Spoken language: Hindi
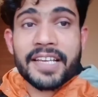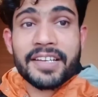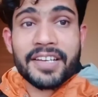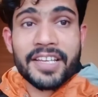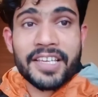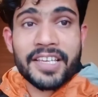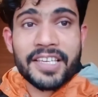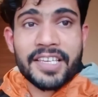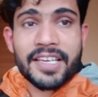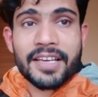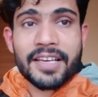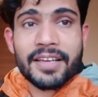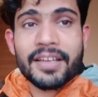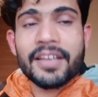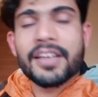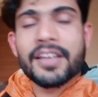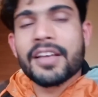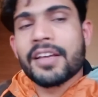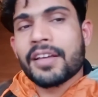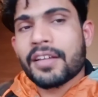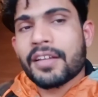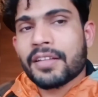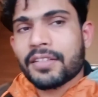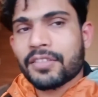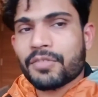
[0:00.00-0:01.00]
कि नहीं किया है
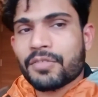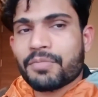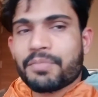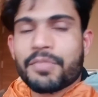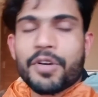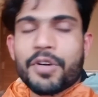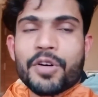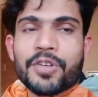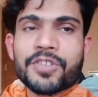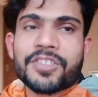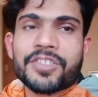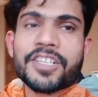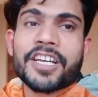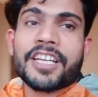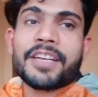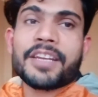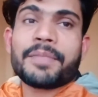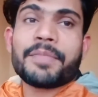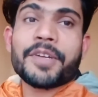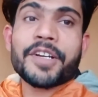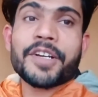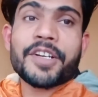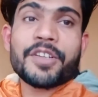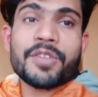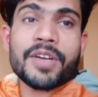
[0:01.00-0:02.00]
तो बहुत सारी
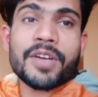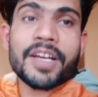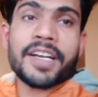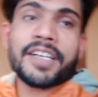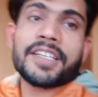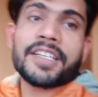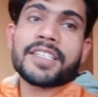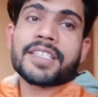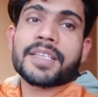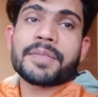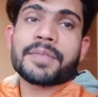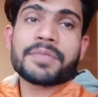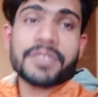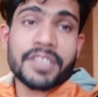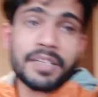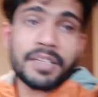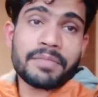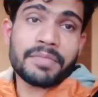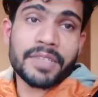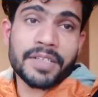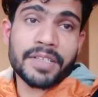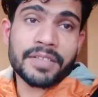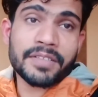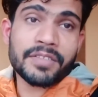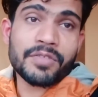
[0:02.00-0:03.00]
वीडियो है डिस्क्रिप्शन
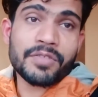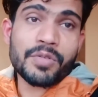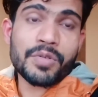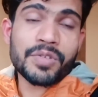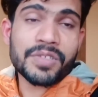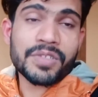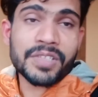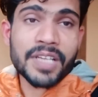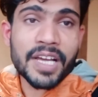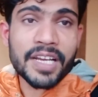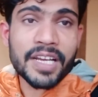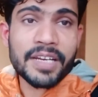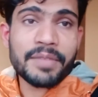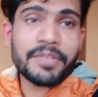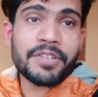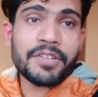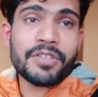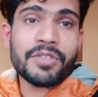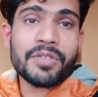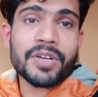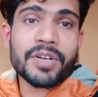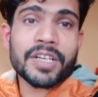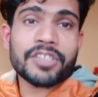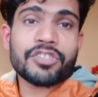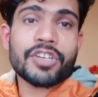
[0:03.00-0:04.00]
में उन सारी
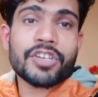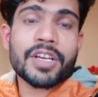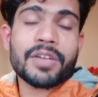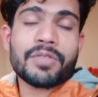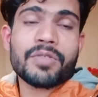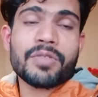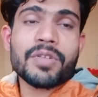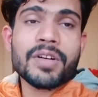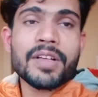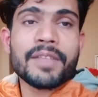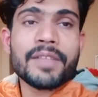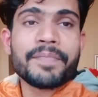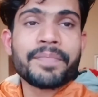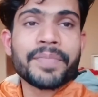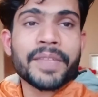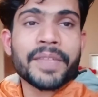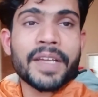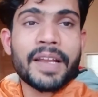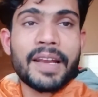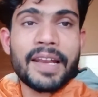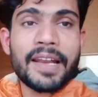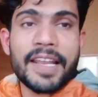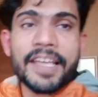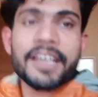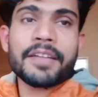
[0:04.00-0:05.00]
वीडियो का जो है वो
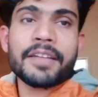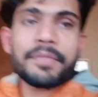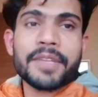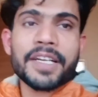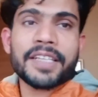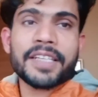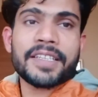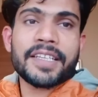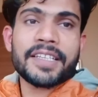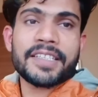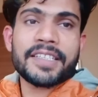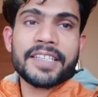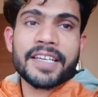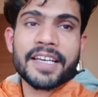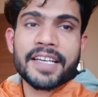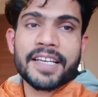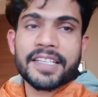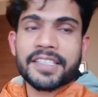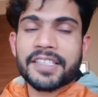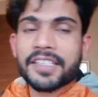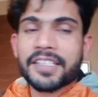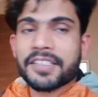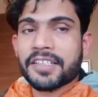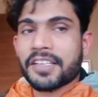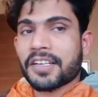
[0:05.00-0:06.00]
लिंक मैंने दे दिया
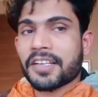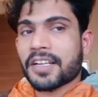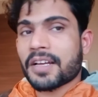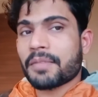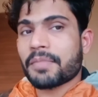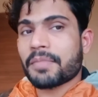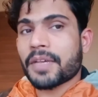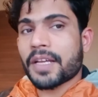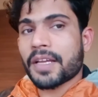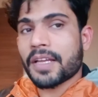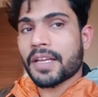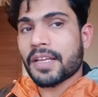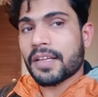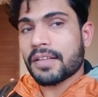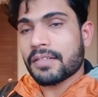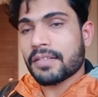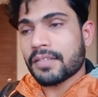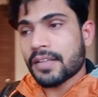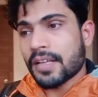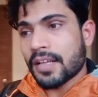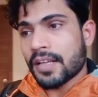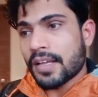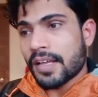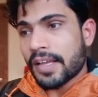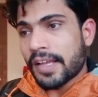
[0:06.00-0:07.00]
है जिन जिनका मैं
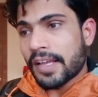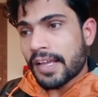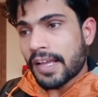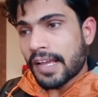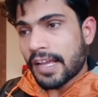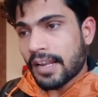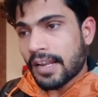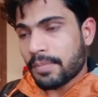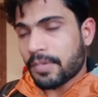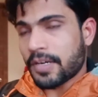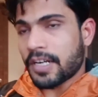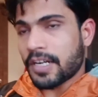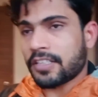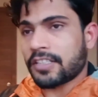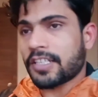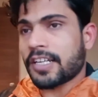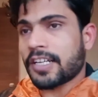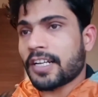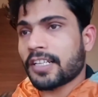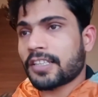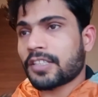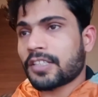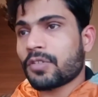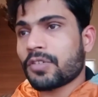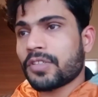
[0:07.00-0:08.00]
हेल्प करता
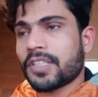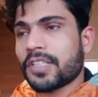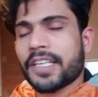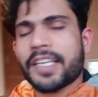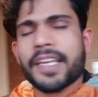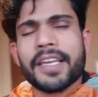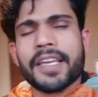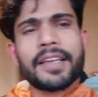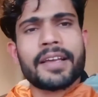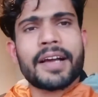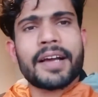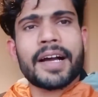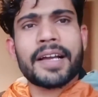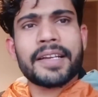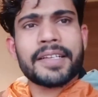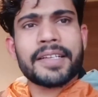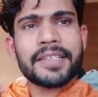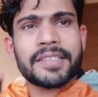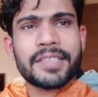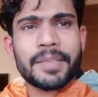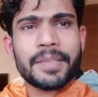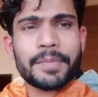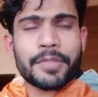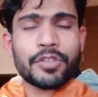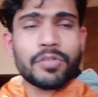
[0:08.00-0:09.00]
रहता हूँ देखिए हर
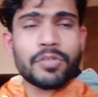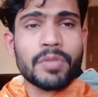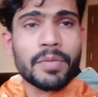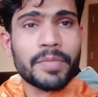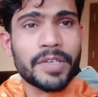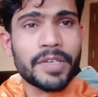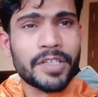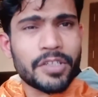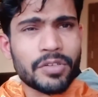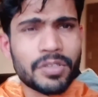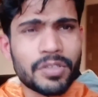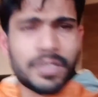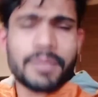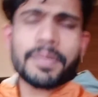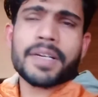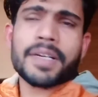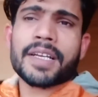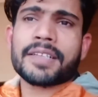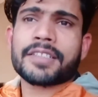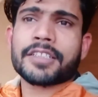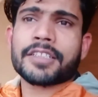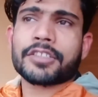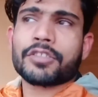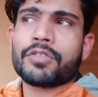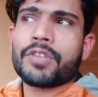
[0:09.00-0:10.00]
किसी पे तो मैं वीडियो नहीं
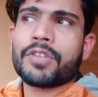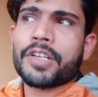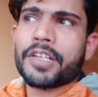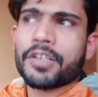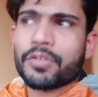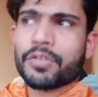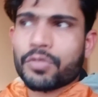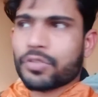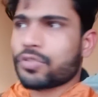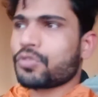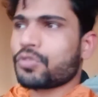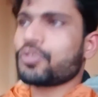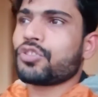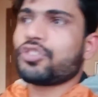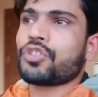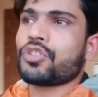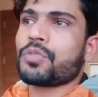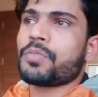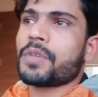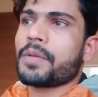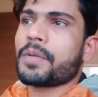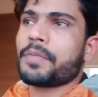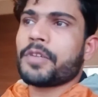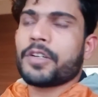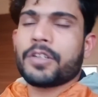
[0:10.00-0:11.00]
बना सकता हूँ लेकिन कुछ कुछ जो
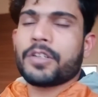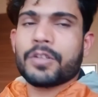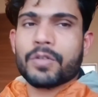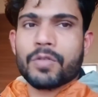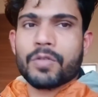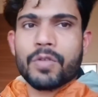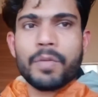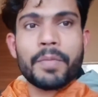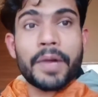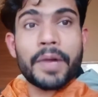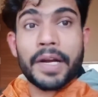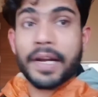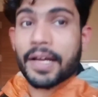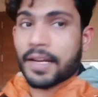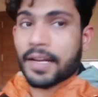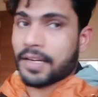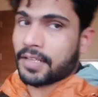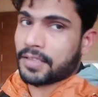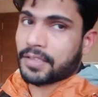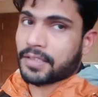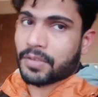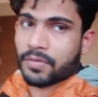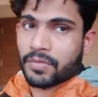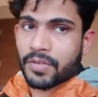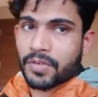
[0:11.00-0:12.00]
मैं वीडियो वो बना
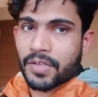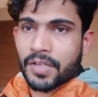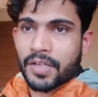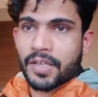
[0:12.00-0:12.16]
लेता हूँ